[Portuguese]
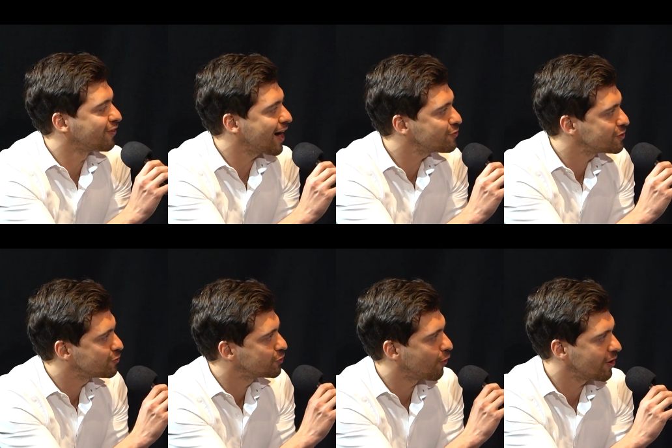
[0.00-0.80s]
vários
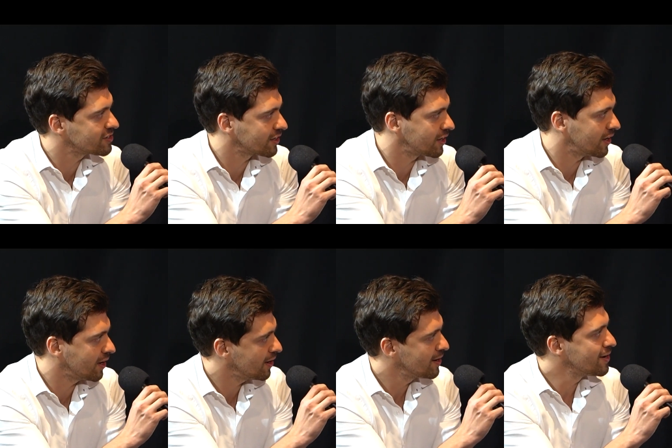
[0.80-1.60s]
cirurgiões
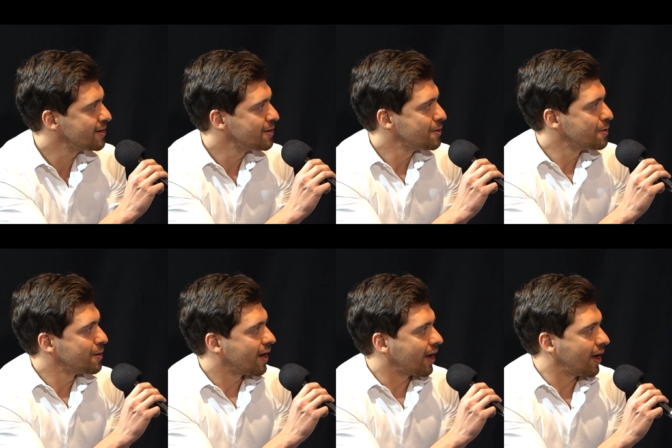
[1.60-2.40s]
aqui.
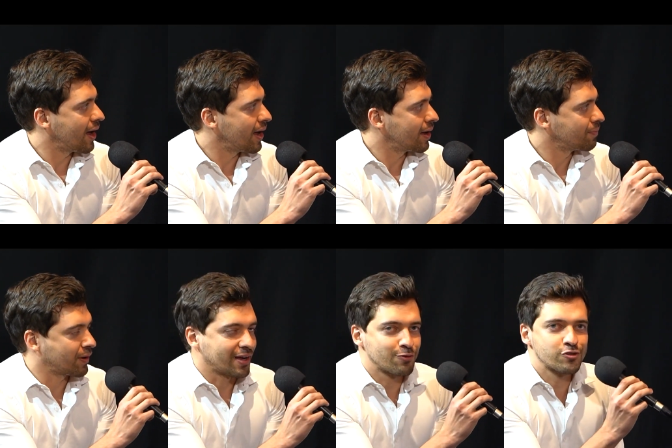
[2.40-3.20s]
É,
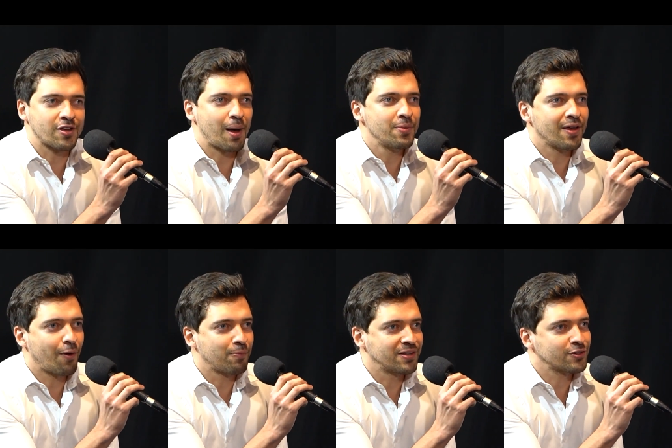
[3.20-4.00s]
para quem não sabe,
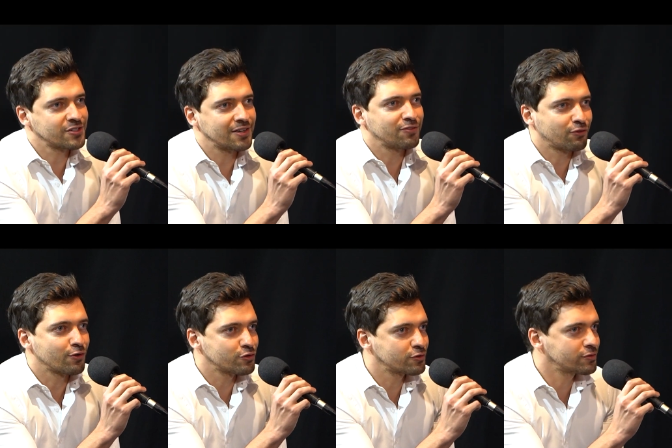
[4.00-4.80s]
né, o Pita acho que
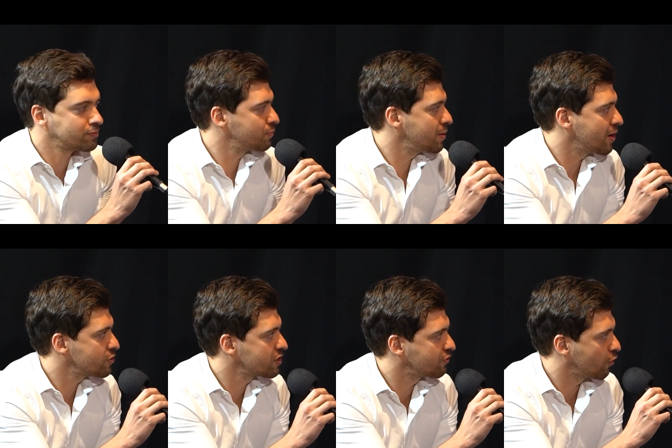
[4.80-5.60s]
foi um dos
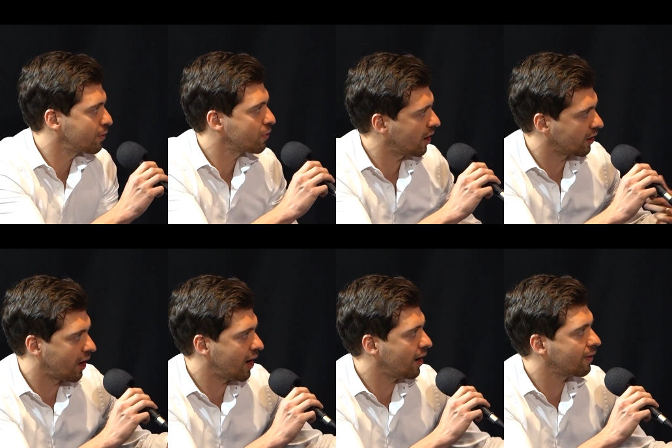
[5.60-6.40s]
primeiros que foi para
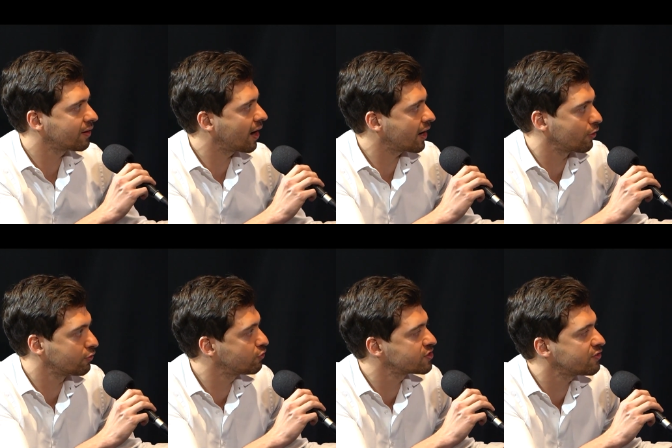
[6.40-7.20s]
lá. Cara,
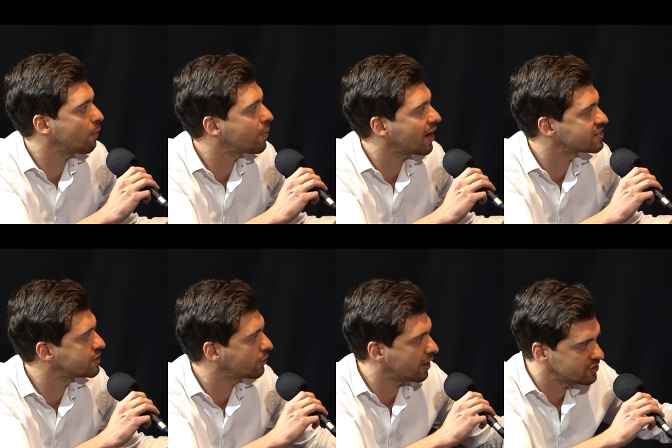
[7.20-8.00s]
quando você viu o
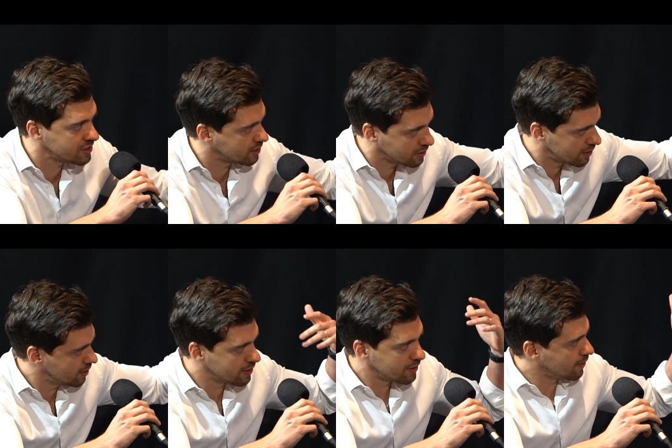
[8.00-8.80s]
Brasil lá de
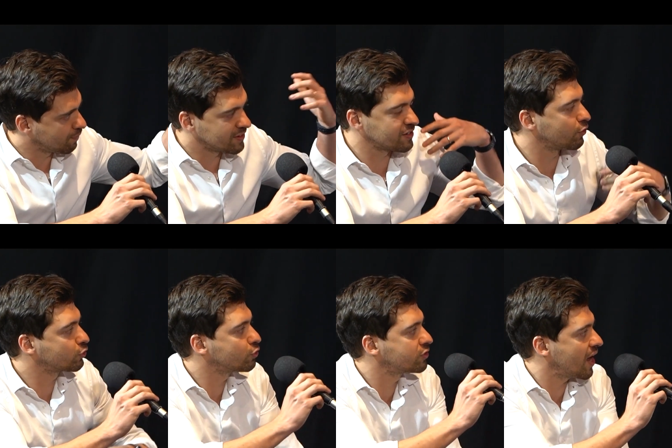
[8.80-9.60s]
você
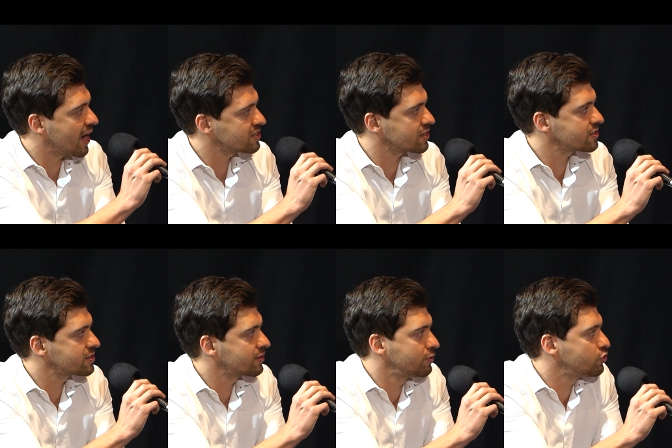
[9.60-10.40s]
voltou do
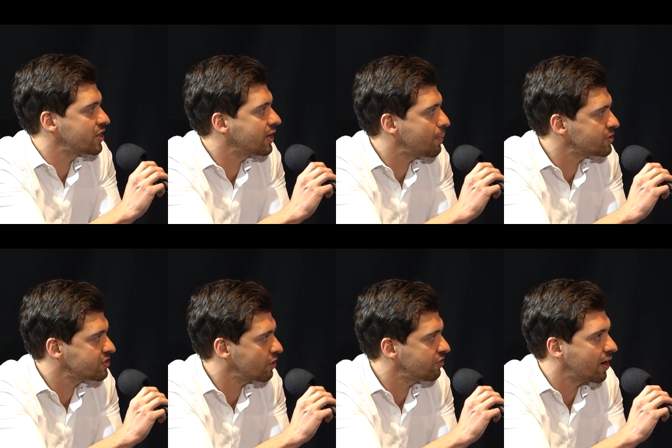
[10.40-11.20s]
Texas, não tinha ninguém para
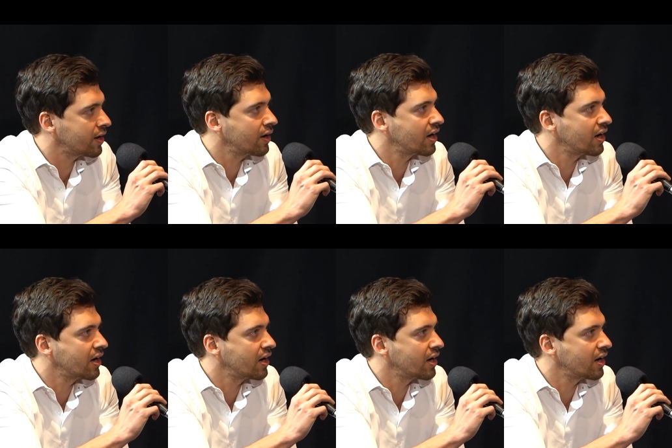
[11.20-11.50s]
te salvar,